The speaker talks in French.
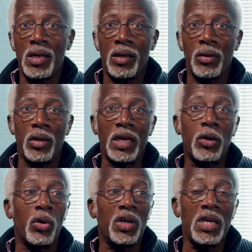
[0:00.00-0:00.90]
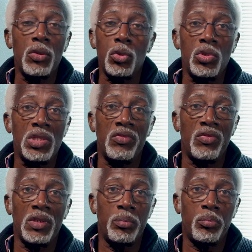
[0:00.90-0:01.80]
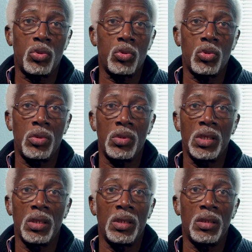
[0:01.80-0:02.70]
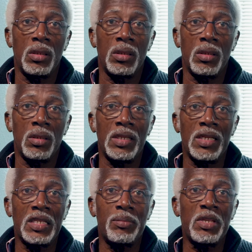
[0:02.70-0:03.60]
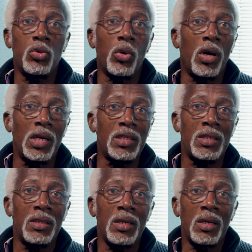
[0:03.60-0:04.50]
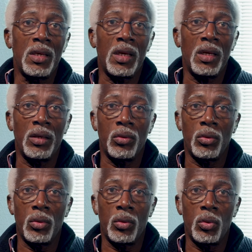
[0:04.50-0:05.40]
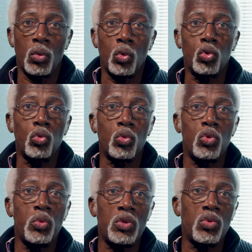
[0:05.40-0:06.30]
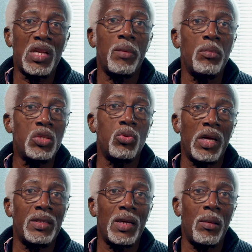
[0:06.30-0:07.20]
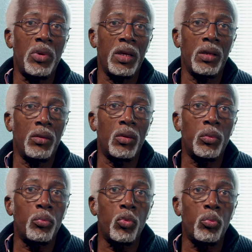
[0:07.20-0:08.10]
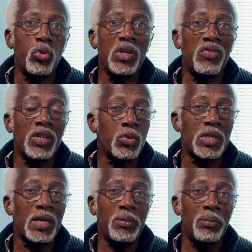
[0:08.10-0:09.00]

euh, et que rien ne justifie. Ce sont des, des espèces de rentes et aujourd'hui tout ça est mis sur la table et on ne peut plus défendre ça.